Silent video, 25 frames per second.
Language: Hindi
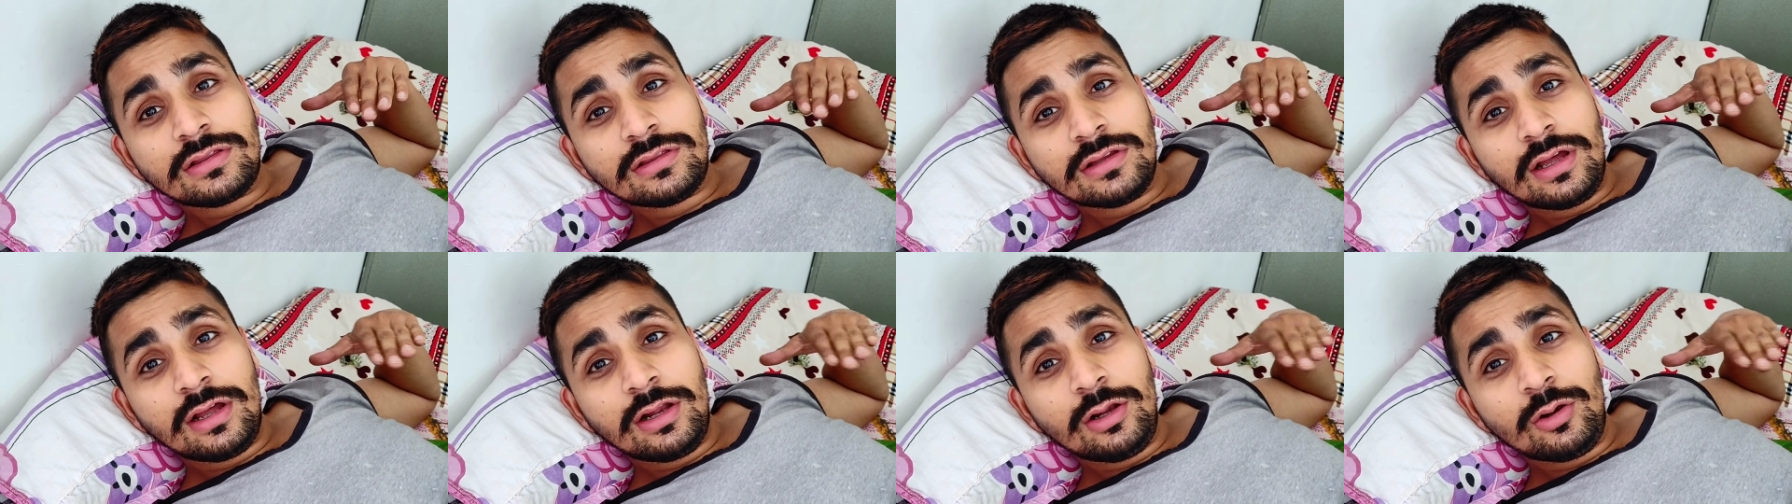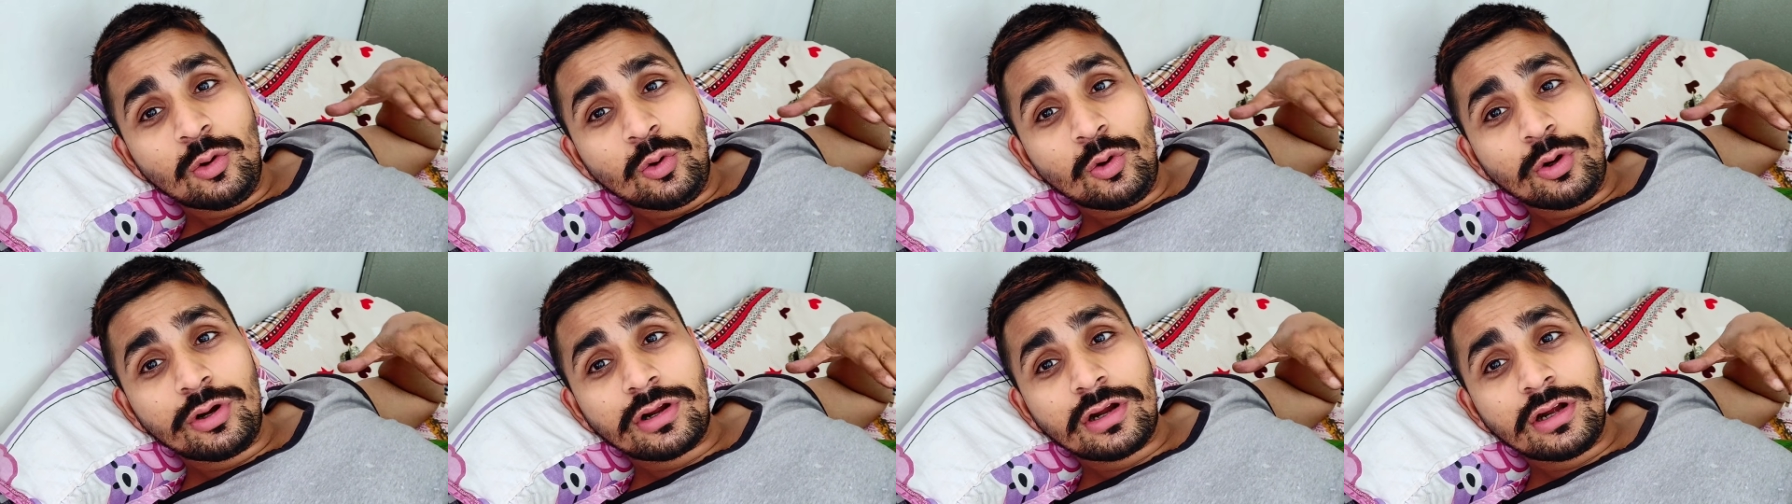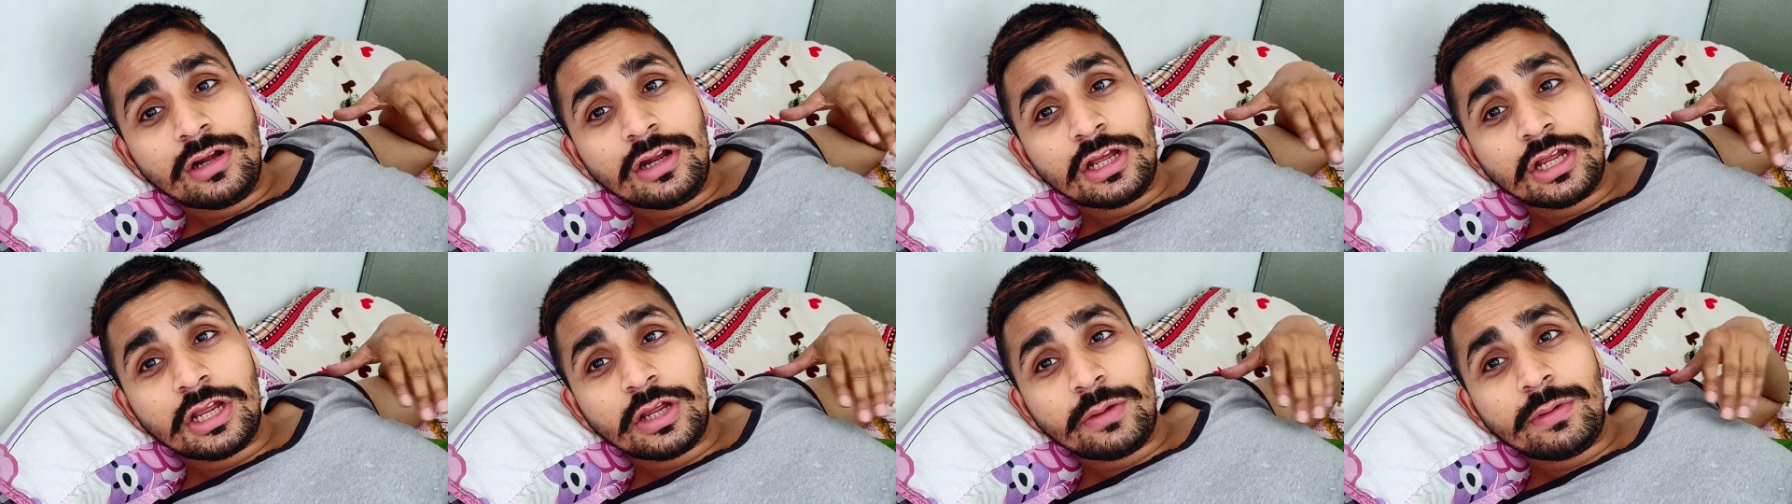इतना लोड
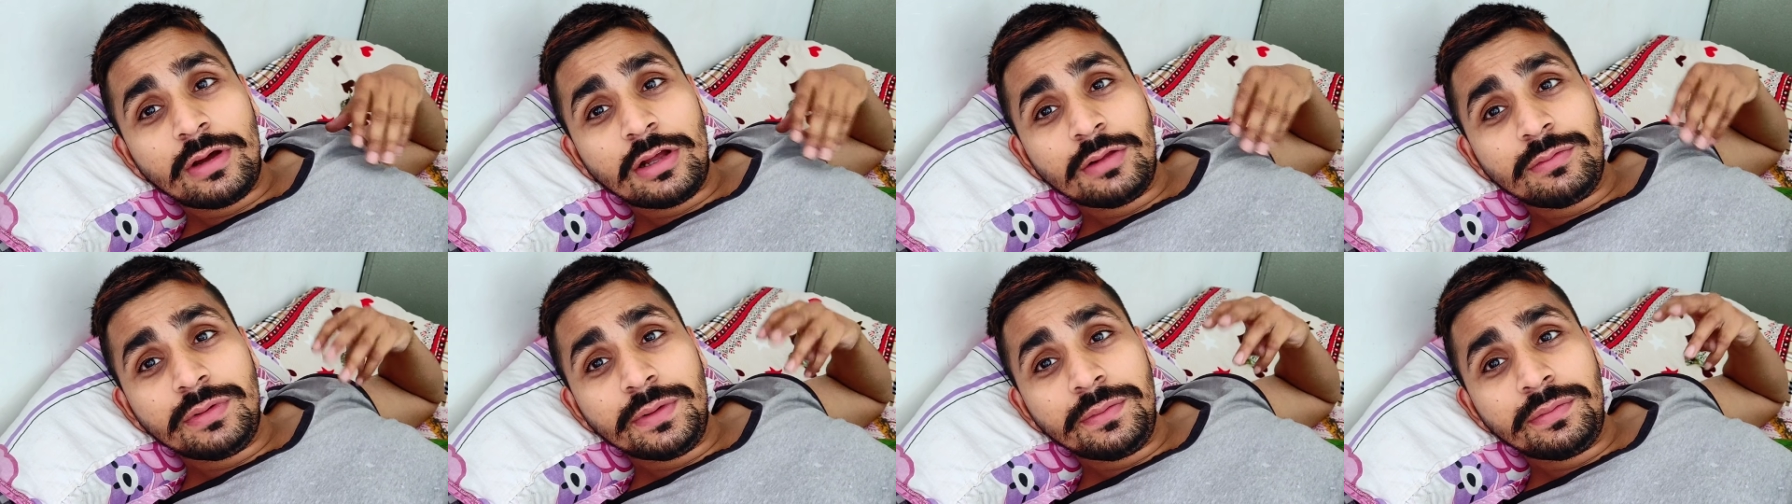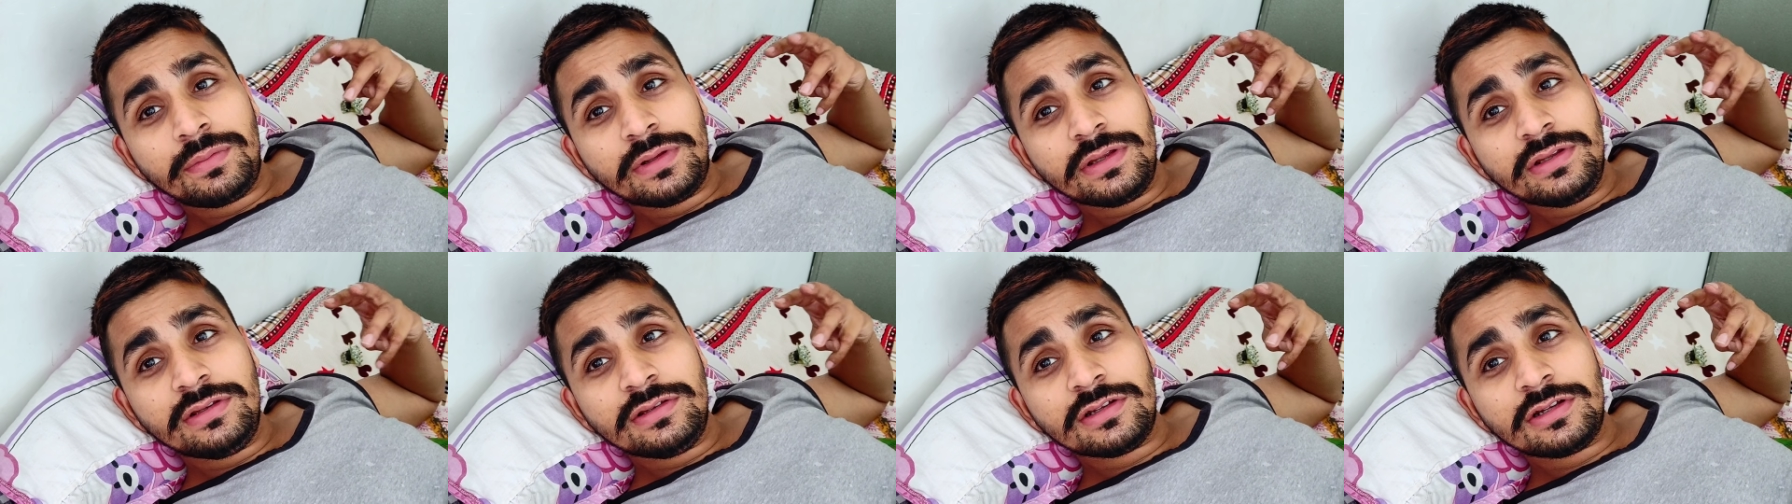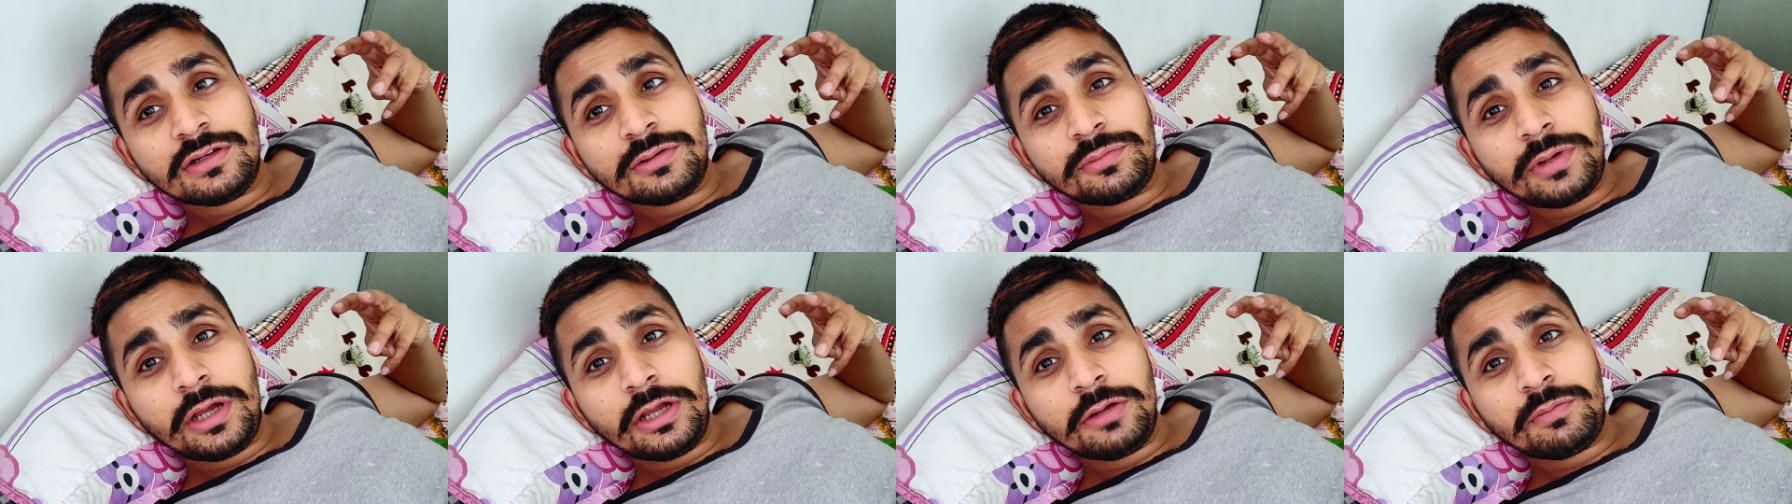करने के बाद भी हम तीन
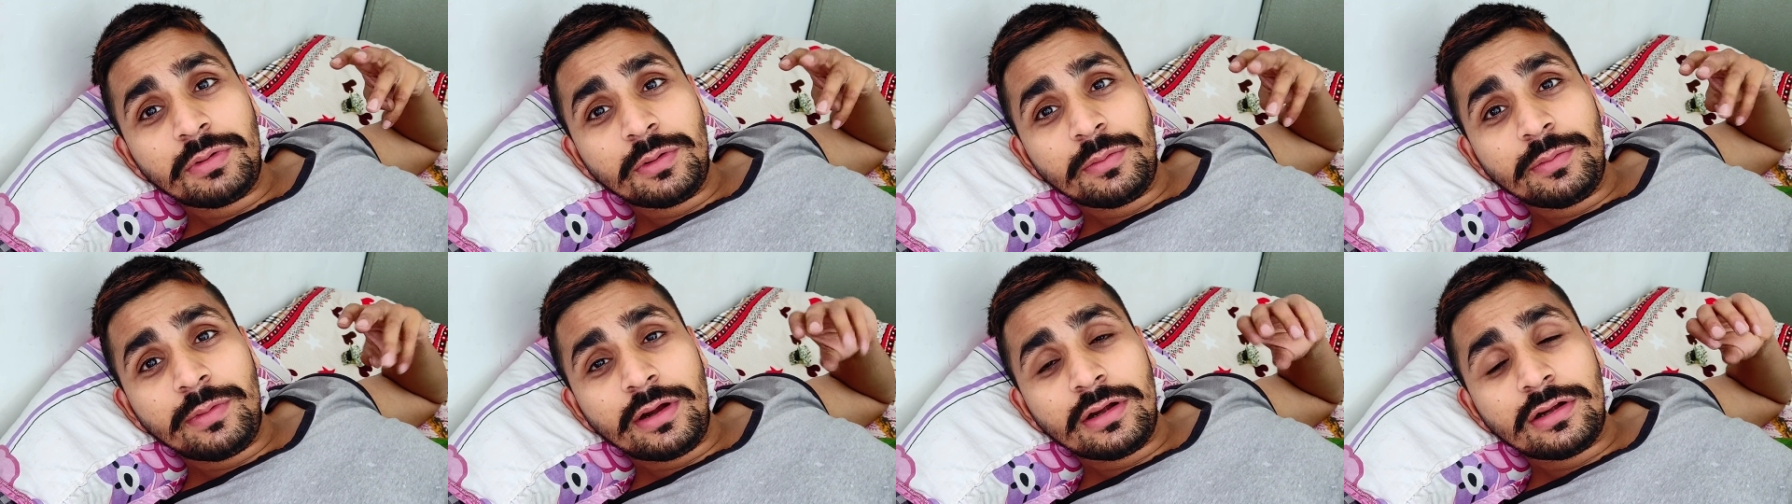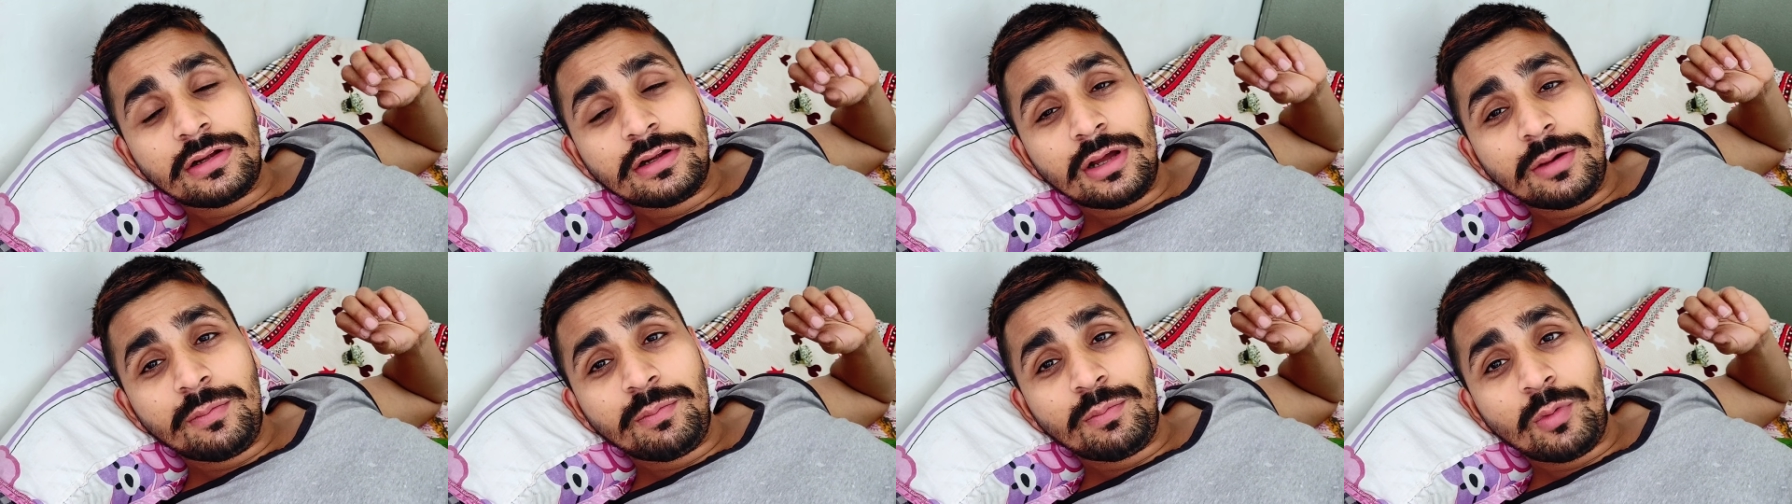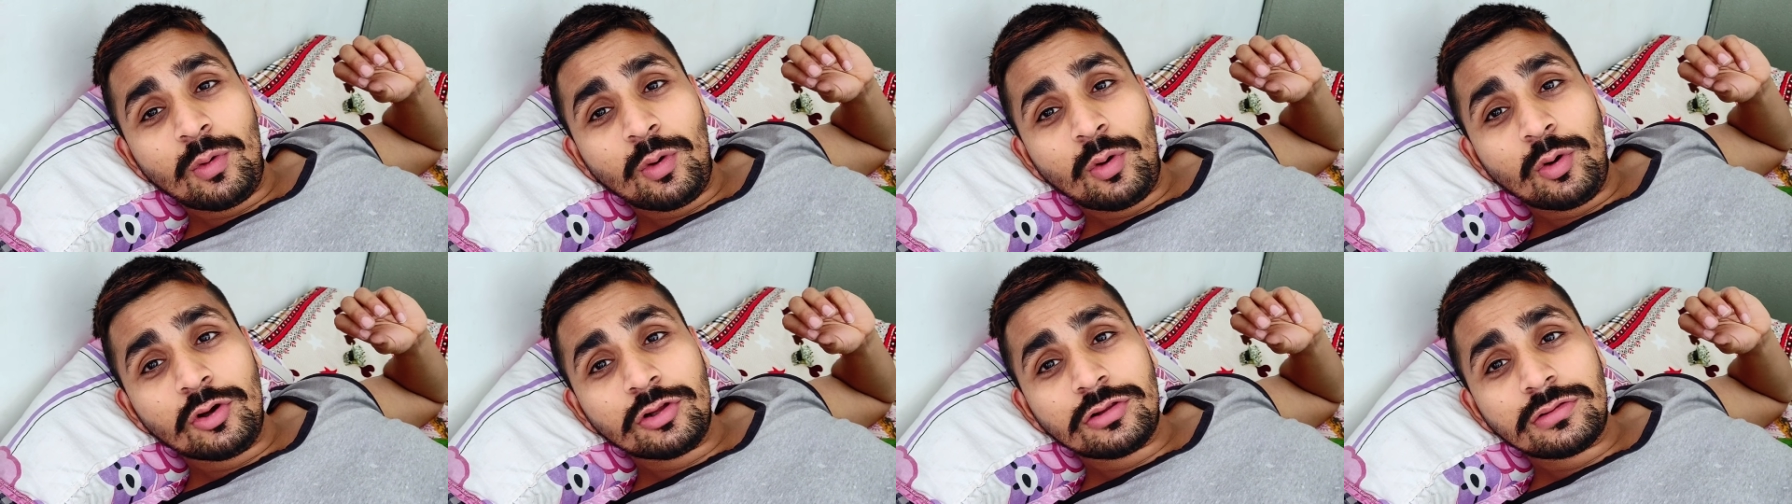जने बाइक पर बैठना
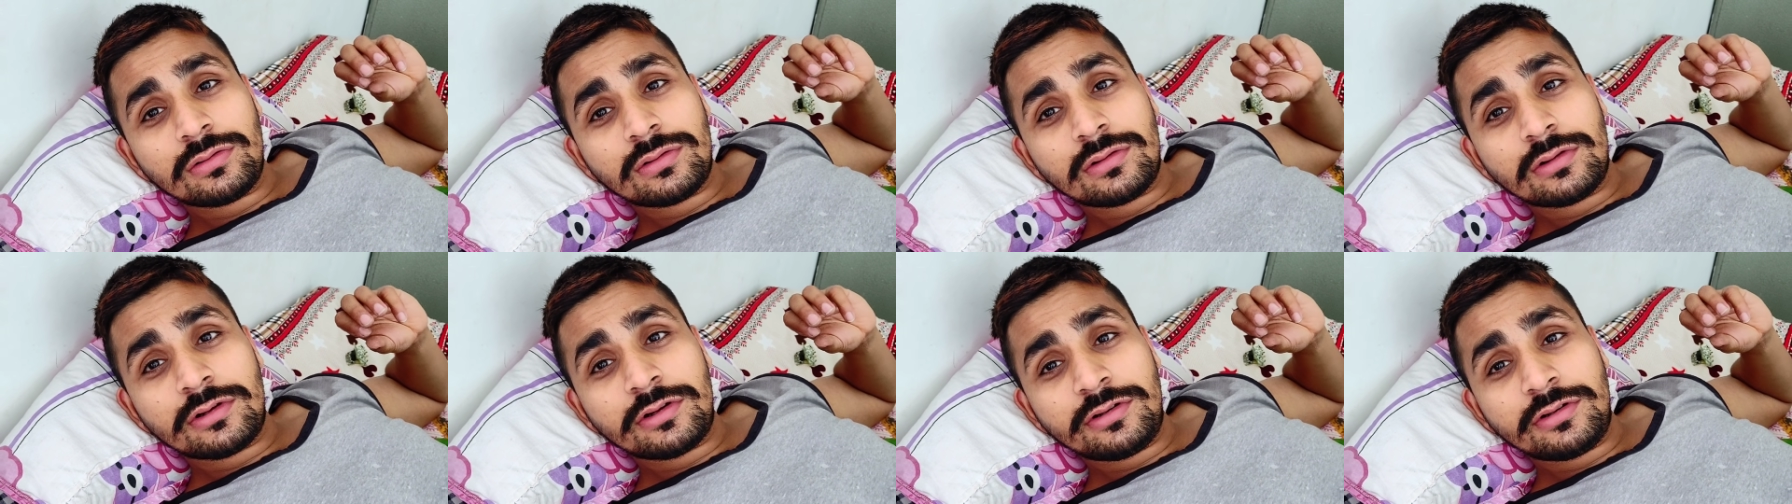बहुत